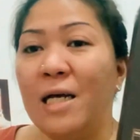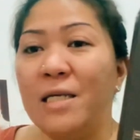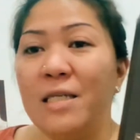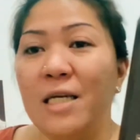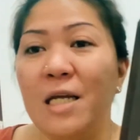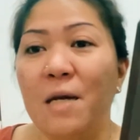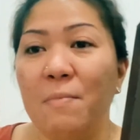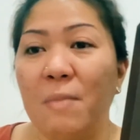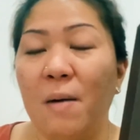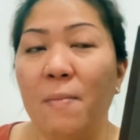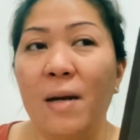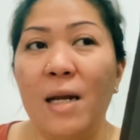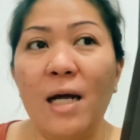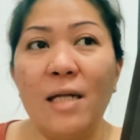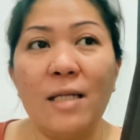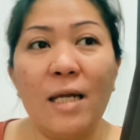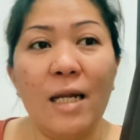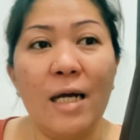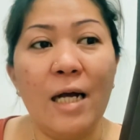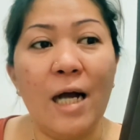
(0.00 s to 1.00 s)
Kasi
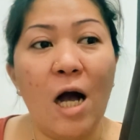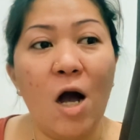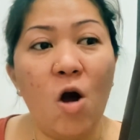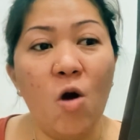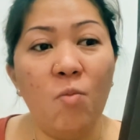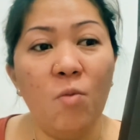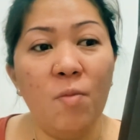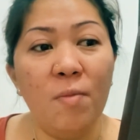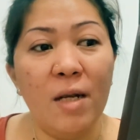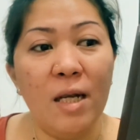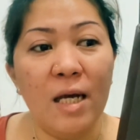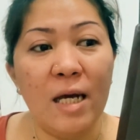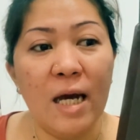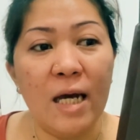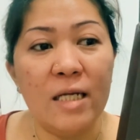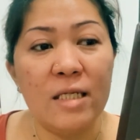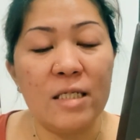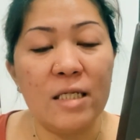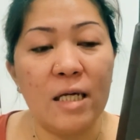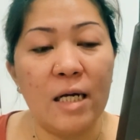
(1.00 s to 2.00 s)
nagbabalak talaga ako bumili
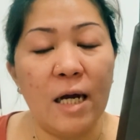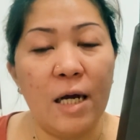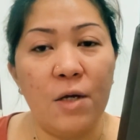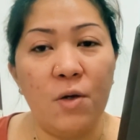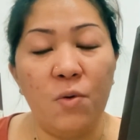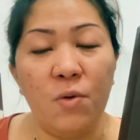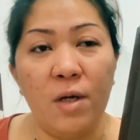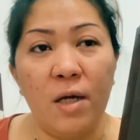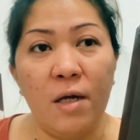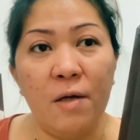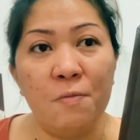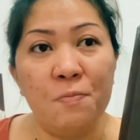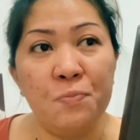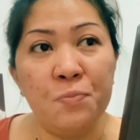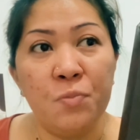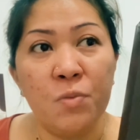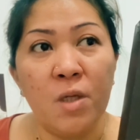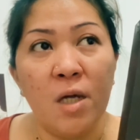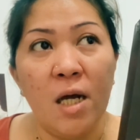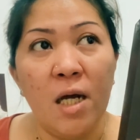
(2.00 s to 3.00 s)
guys ng ano, ng,
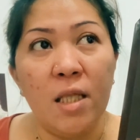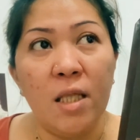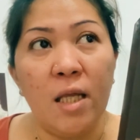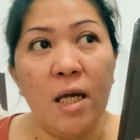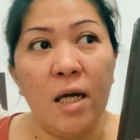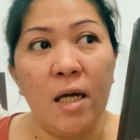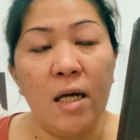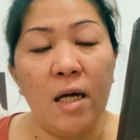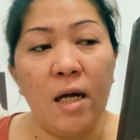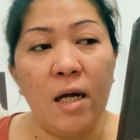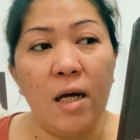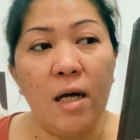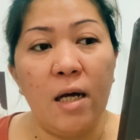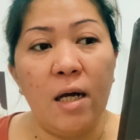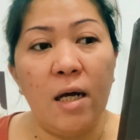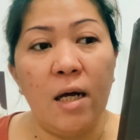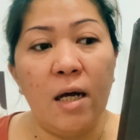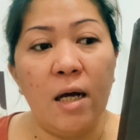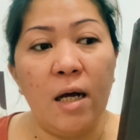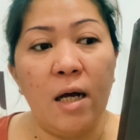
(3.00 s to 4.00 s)
ng uh,
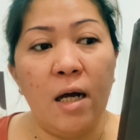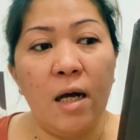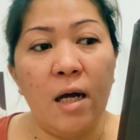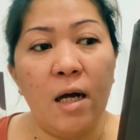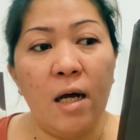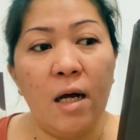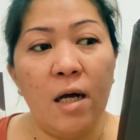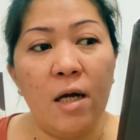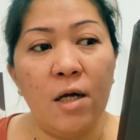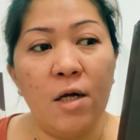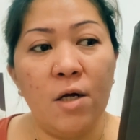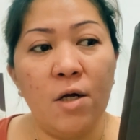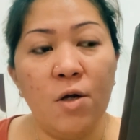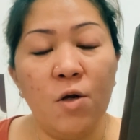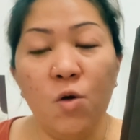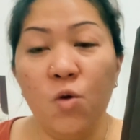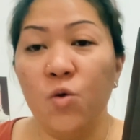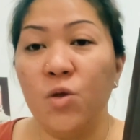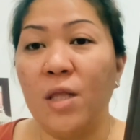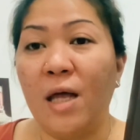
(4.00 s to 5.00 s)
ah,
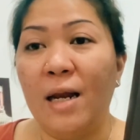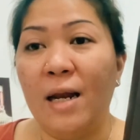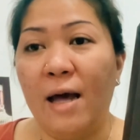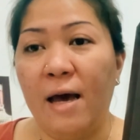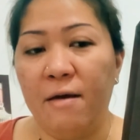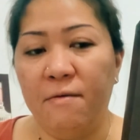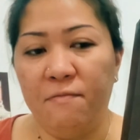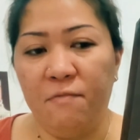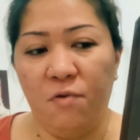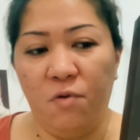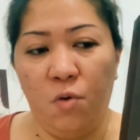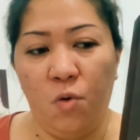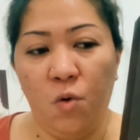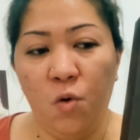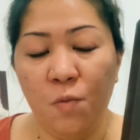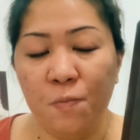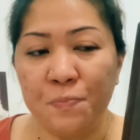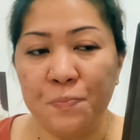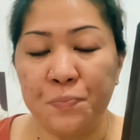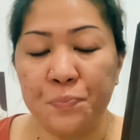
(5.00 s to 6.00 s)

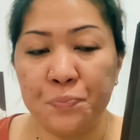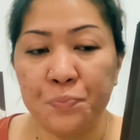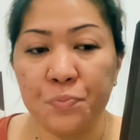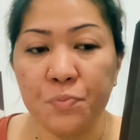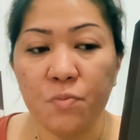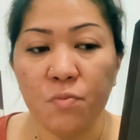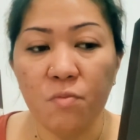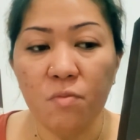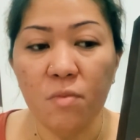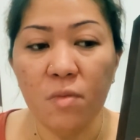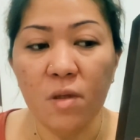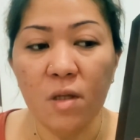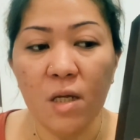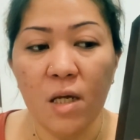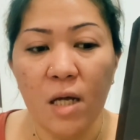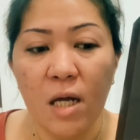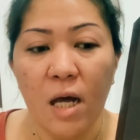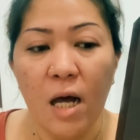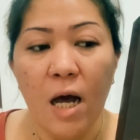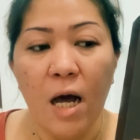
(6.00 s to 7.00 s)
Glutalipo.
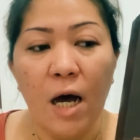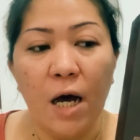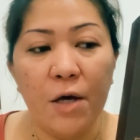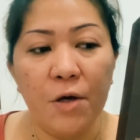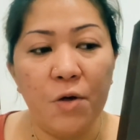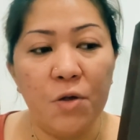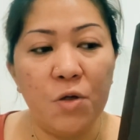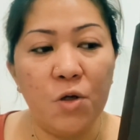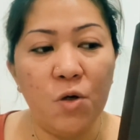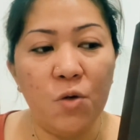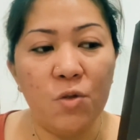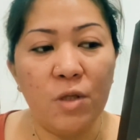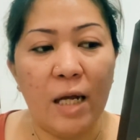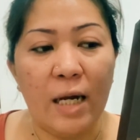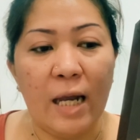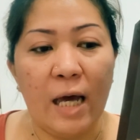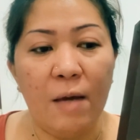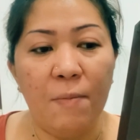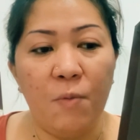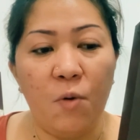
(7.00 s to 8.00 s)
Ayun,
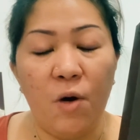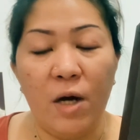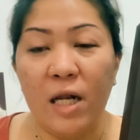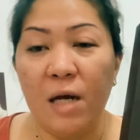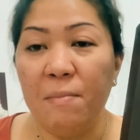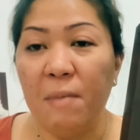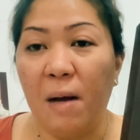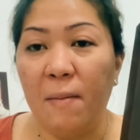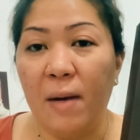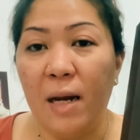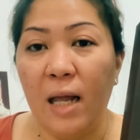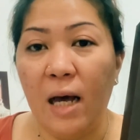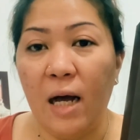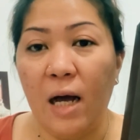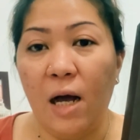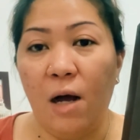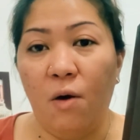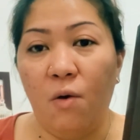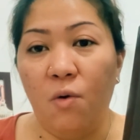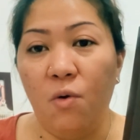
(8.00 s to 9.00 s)
Glutalipo nga. Nagbabalak
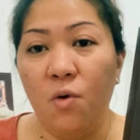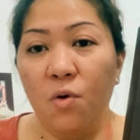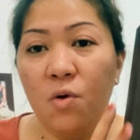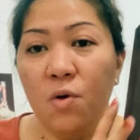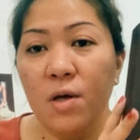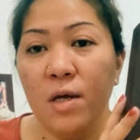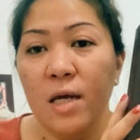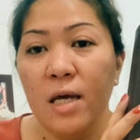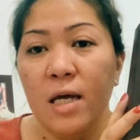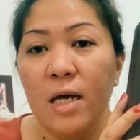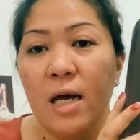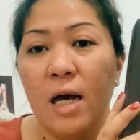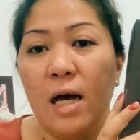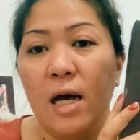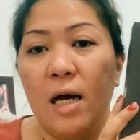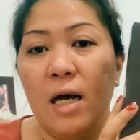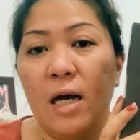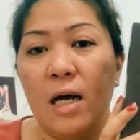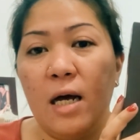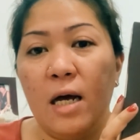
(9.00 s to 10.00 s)
ako
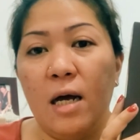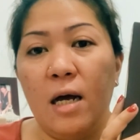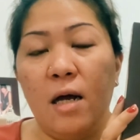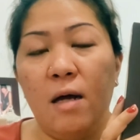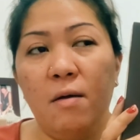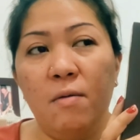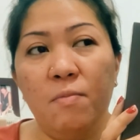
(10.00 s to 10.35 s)
uh,